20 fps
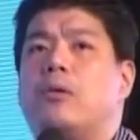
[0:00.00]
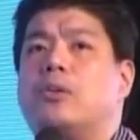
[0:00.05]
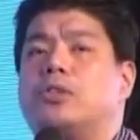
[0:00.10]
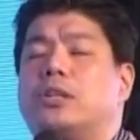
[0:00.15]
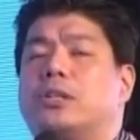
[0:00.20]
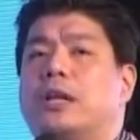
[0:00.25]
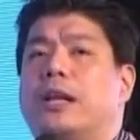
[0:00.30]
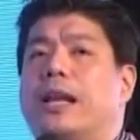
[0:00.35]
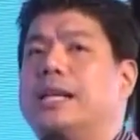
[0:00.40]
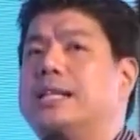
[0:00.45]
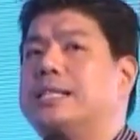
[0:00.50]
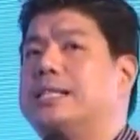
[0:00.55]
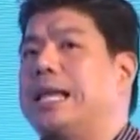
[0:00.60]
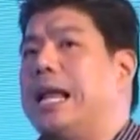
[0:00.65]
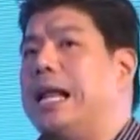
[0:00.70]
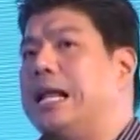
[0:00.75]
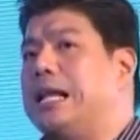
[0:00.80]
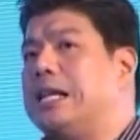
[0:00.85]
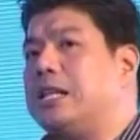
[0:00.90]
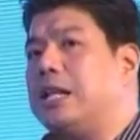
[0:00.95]
ko sa direct
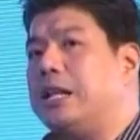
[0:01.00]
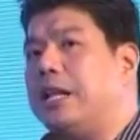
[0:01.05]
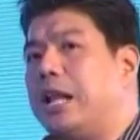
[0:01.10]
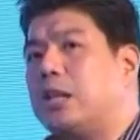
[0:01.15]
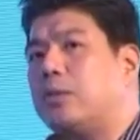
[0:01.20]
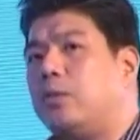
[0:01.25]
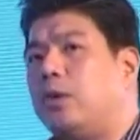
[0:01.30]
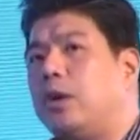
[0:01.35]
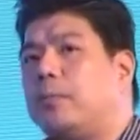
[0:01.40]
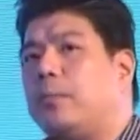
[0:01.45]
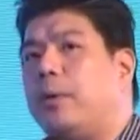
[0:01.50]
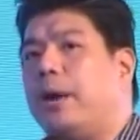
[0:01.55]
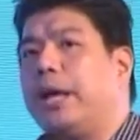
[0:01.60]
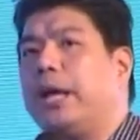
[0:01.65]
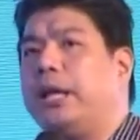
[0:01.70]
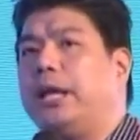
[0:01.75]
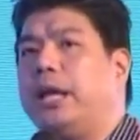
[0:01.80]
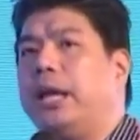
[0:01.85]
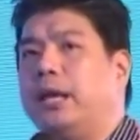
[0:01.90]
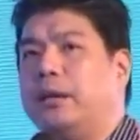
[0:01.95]
selling, sa network
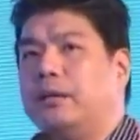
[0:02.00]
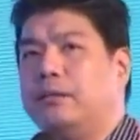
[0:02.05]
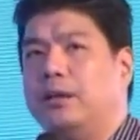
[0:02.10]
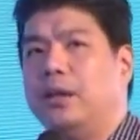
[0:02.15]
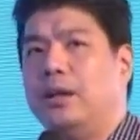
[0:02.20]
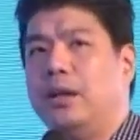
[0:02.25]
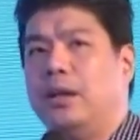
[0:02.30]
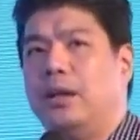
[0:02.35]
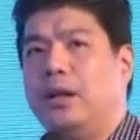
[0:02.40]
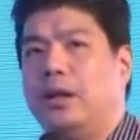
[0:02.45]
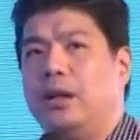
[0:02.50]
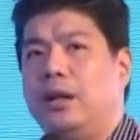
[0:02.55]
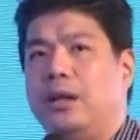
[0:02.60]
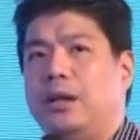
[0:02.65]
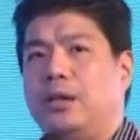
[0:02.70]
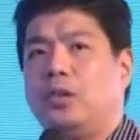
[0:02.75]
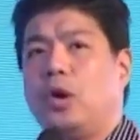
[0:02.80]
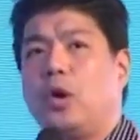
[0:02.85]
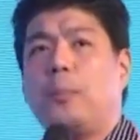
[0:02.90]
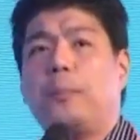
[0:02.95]
marketing.
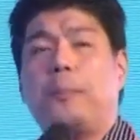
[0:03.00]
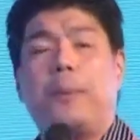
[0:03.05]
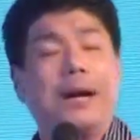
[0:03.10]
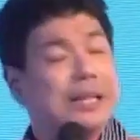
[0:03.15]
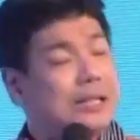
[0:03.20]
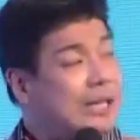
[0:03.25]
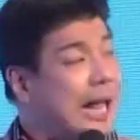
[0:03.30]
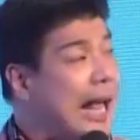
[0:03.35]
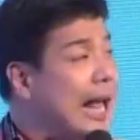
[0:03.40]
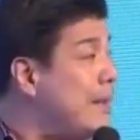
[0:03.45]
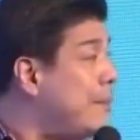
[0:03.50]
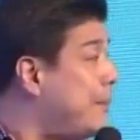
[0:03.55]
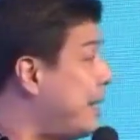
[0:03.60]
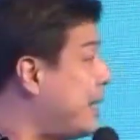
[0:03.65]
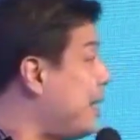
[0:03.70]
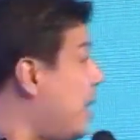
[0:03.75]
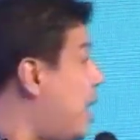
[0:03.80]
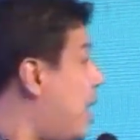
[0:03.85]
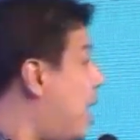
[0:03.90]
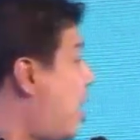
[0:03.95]
Dok, part-timer
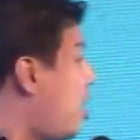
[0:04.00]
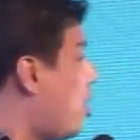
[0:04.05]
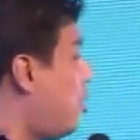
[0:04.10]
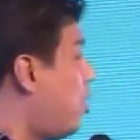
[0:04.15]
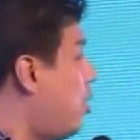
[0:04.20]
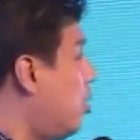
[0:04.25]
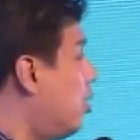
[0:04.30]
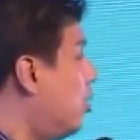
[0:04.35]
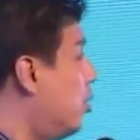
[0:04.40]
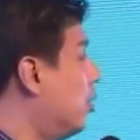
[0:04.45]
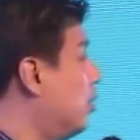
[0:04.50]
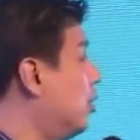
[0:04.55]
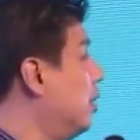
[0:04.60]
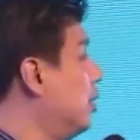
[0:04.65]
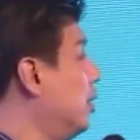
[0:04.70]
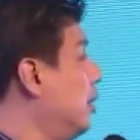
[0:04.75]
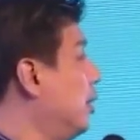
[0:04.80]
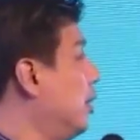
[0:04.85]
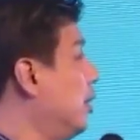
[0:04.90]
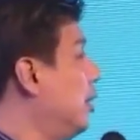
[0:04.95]
lang ako.
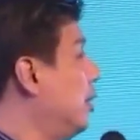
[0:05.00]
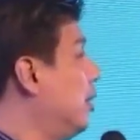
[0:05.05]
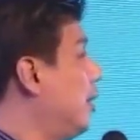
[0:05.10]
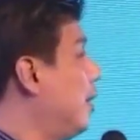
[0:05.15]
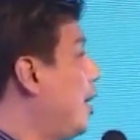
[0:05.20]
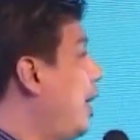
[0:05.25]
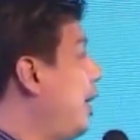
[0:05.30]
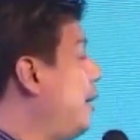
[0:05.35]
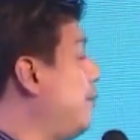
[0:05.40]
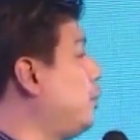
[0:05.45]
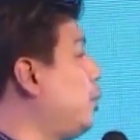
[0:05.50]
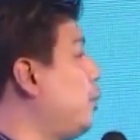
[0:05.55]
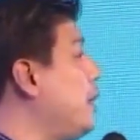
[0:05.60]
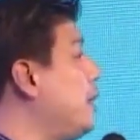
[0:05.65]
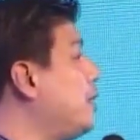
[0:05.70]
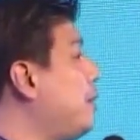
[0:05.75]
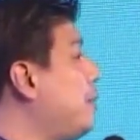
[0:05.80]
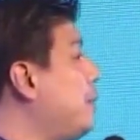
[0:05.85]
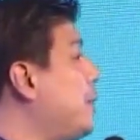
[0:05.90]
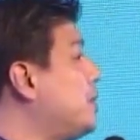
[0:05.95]
I'm
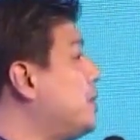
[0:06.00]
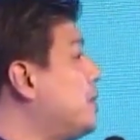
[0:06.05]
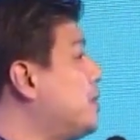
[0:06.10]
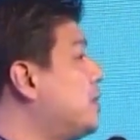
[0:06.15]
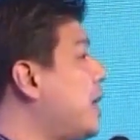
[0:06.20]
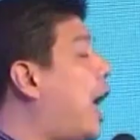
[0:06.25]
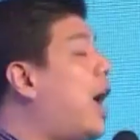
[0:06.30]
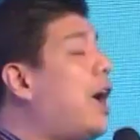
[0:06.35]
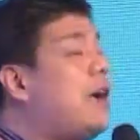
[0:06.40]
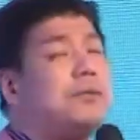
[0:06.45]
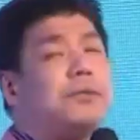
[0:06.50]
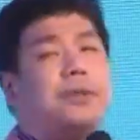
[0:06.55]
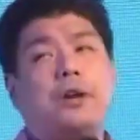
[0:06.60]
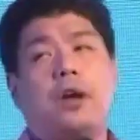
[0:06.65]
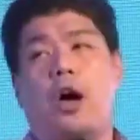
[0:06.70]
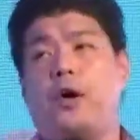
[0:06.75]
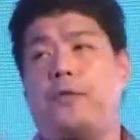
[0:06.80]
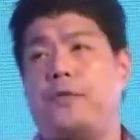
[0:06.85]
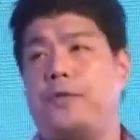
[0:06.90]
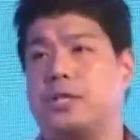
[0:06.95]
doing the business after
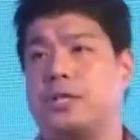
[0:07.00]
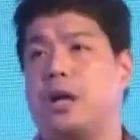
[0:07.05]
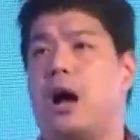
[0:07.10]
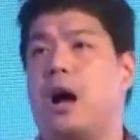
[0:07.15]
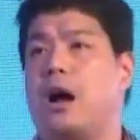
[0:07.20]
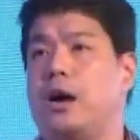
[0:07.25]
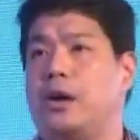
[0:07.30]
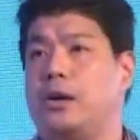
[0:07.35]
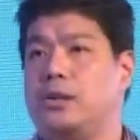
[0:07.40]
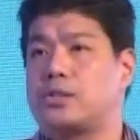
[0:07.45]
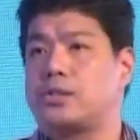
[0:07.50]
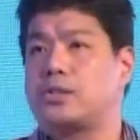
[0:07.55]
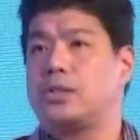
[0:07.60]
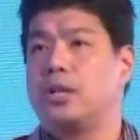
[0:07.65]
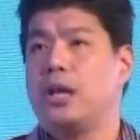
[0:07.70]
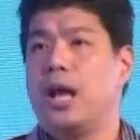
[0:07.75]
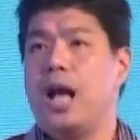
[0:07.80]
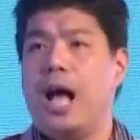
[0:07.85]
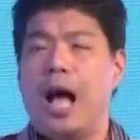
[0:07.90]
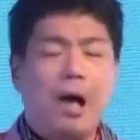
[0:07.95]
office
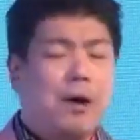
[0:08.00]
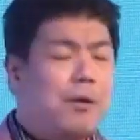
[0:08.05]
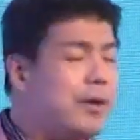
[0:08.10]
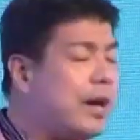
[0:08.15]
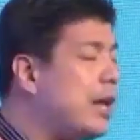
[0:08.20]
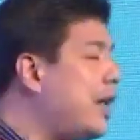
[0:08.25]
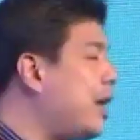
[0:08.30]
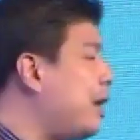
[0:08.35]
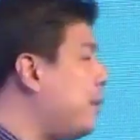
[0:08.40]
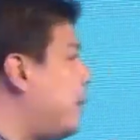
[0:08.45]
hours. How can I